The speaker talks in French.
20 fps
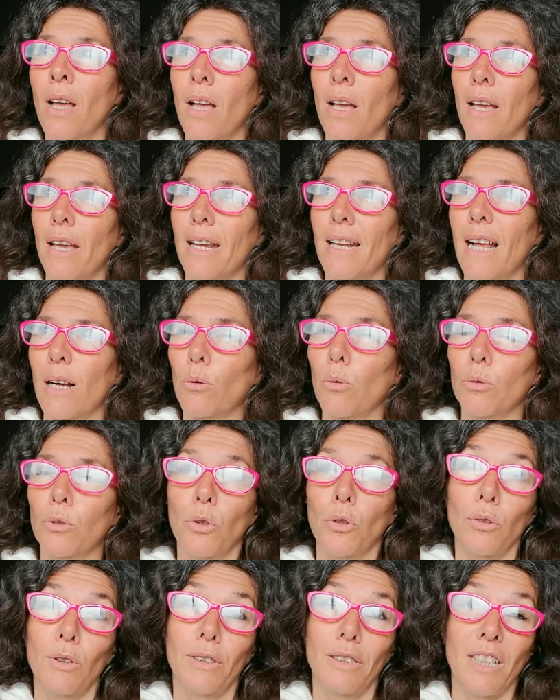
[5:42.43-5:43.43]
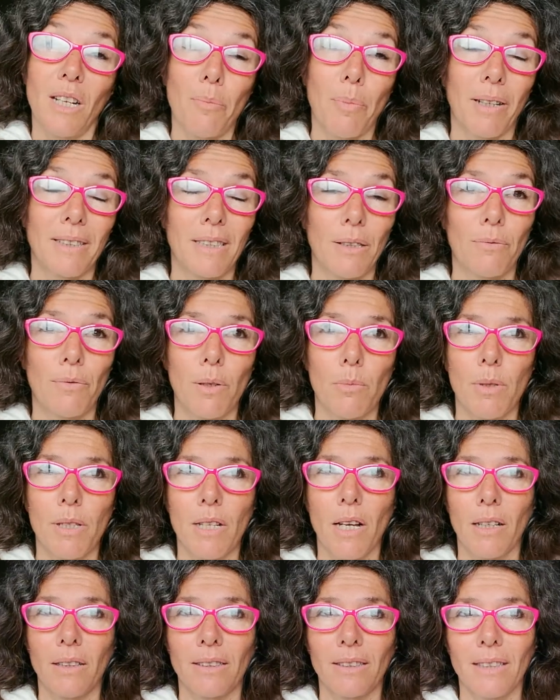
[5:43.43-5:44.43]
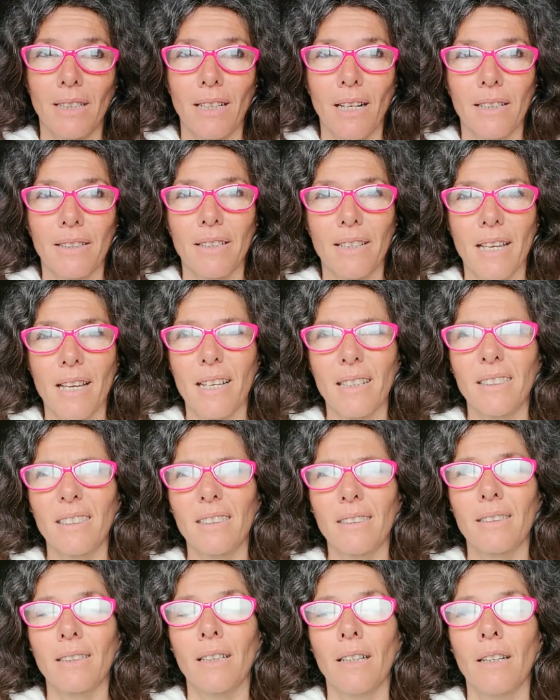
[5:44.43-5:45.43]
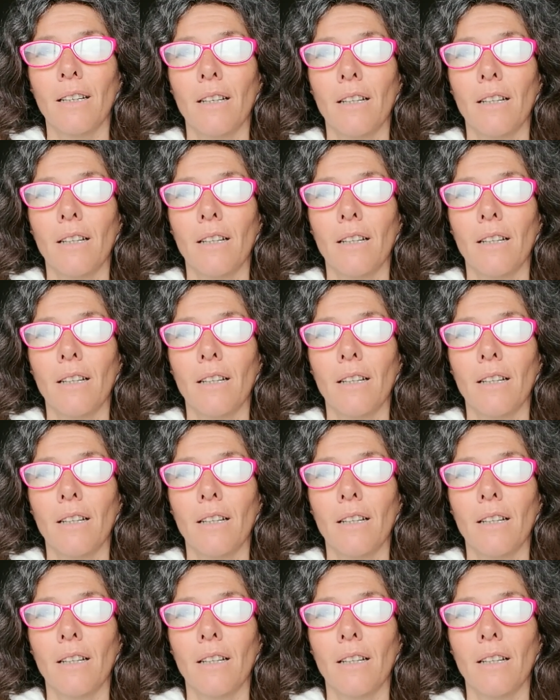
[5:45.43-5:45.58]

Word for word: Et la conscience, c'est le principe féminin, c'est la déesse.